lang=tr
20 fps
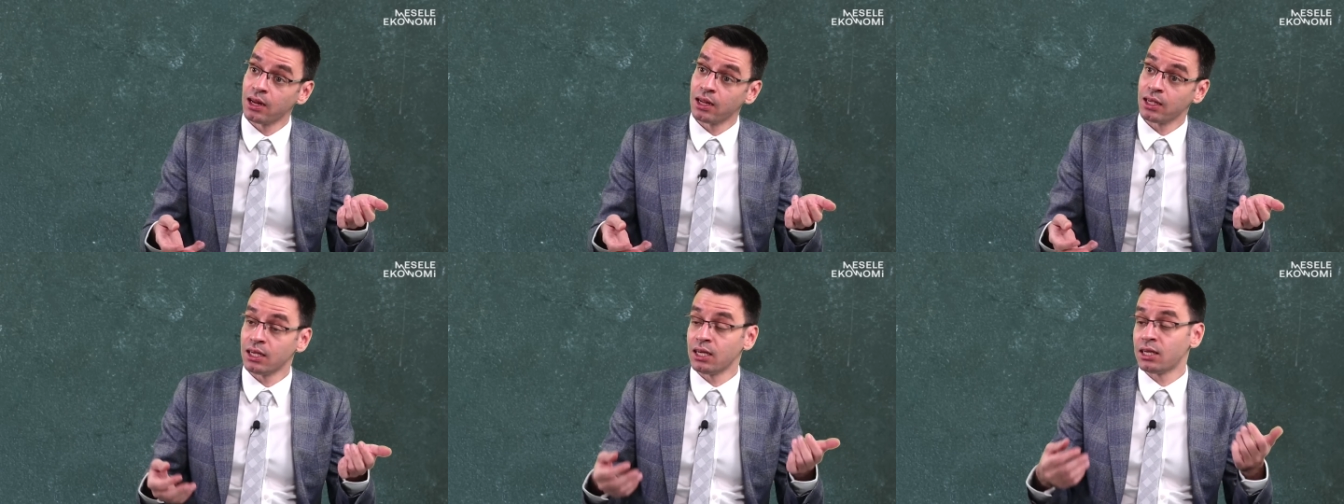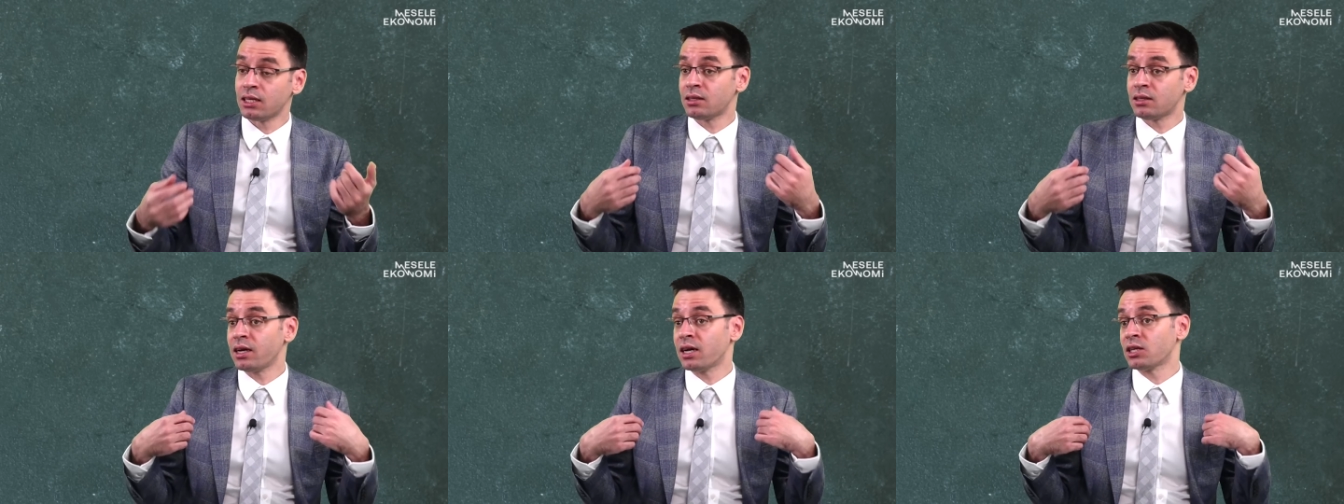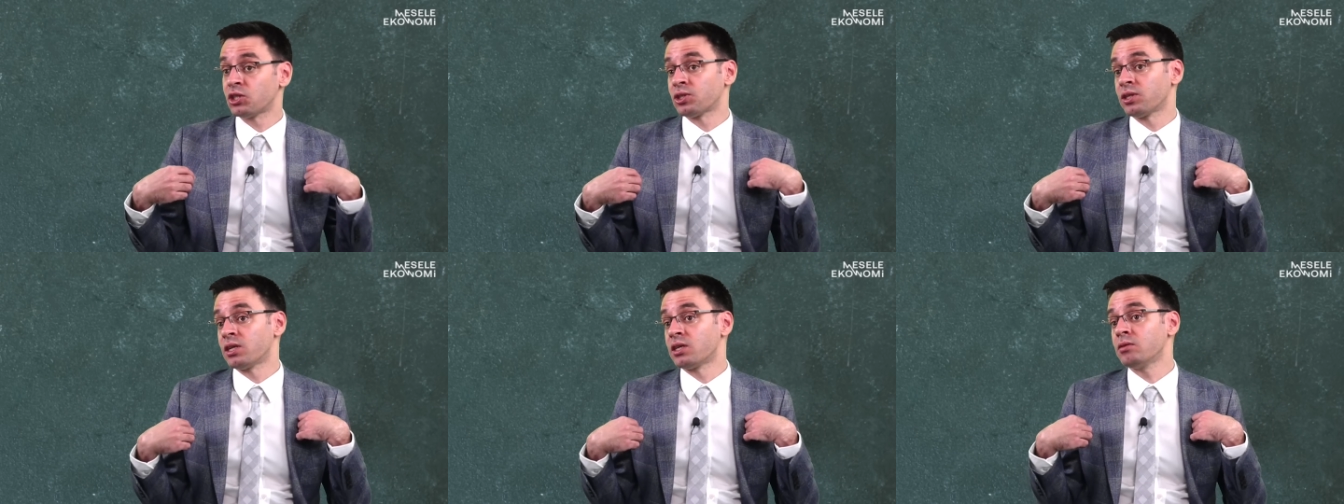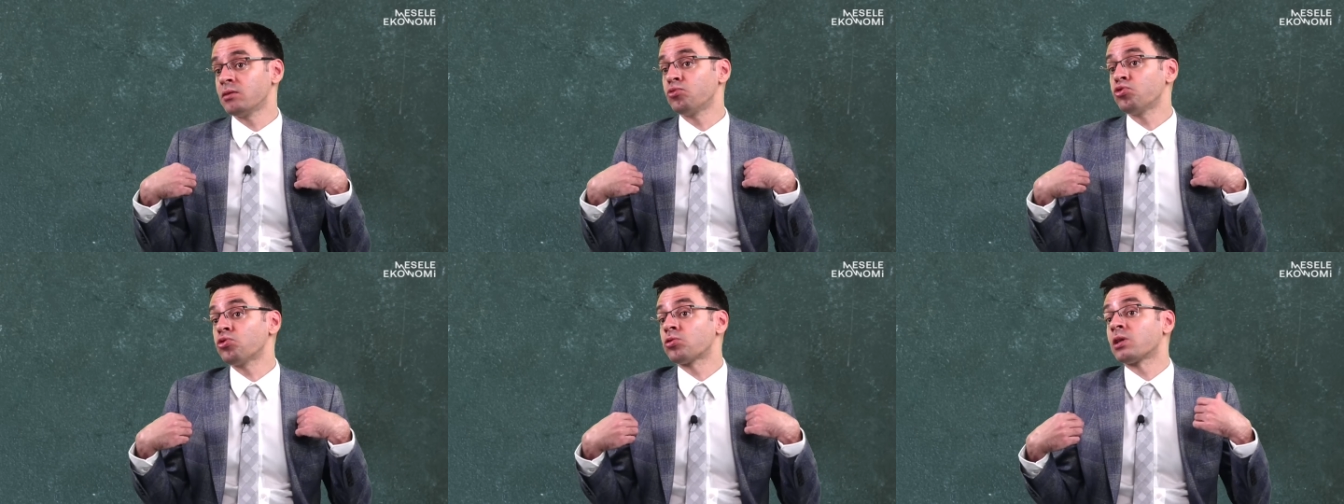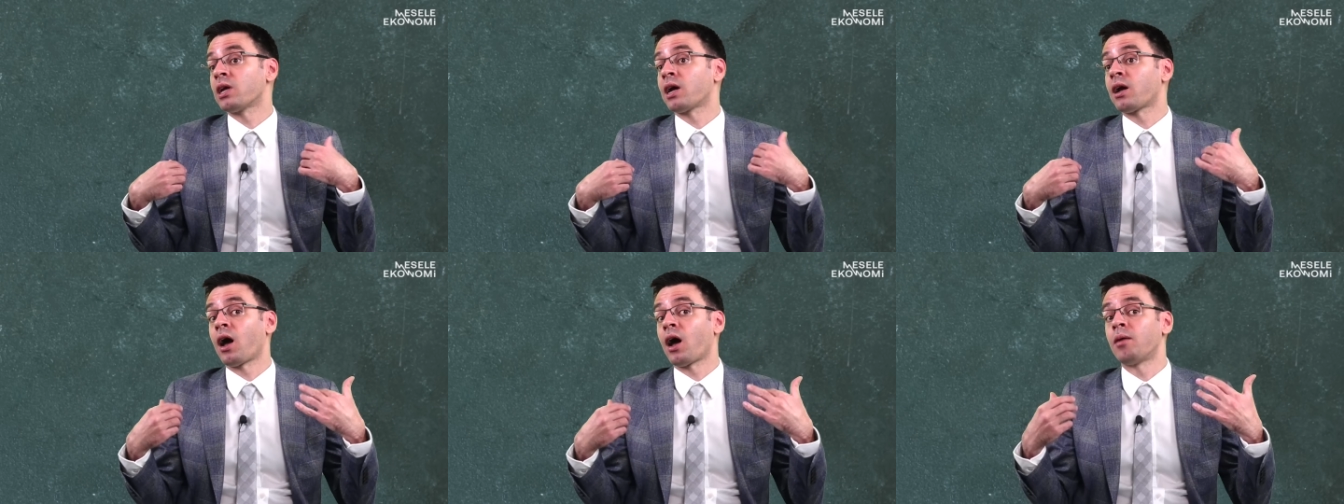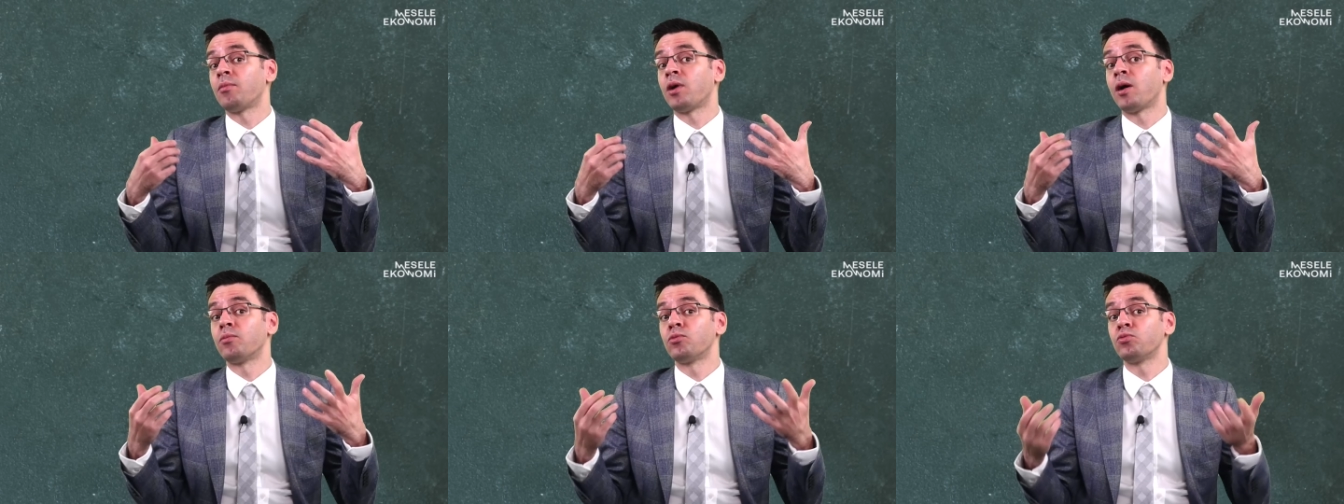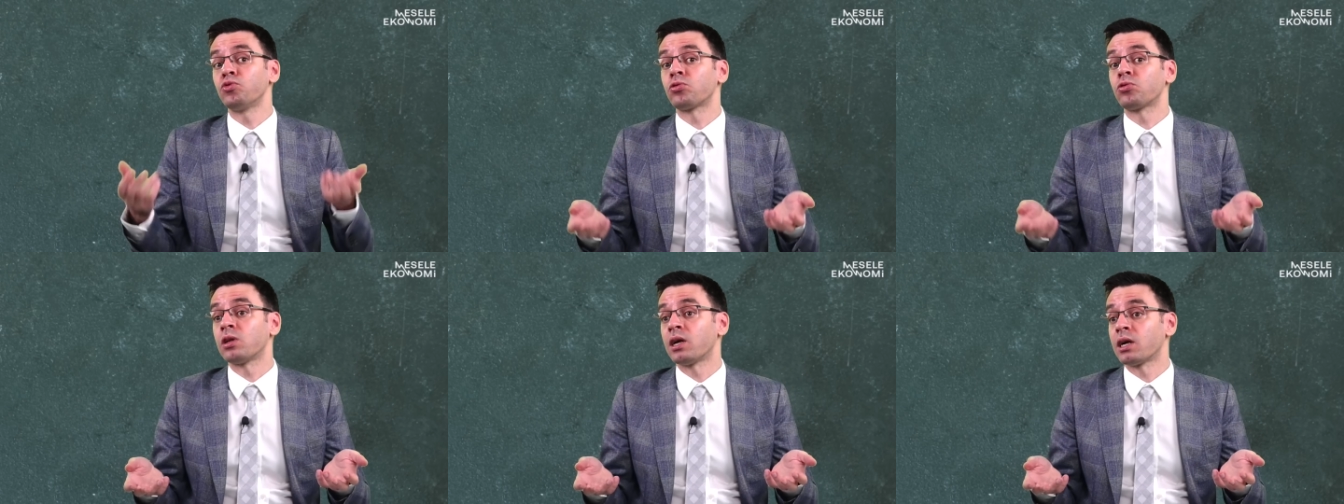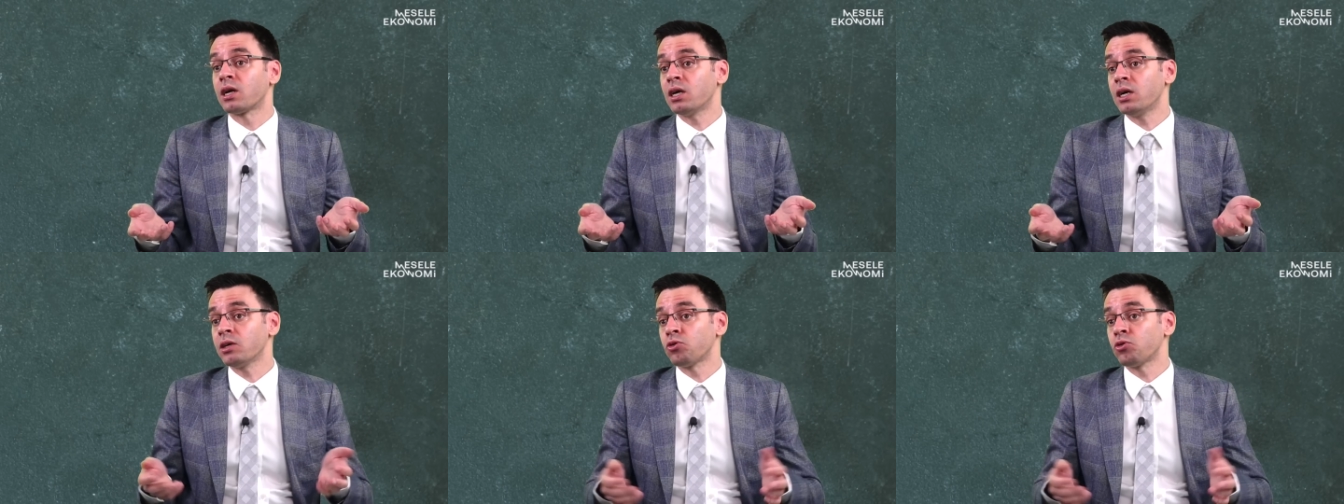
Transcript: ihtiyaçlarını mutlaka ama mutlaka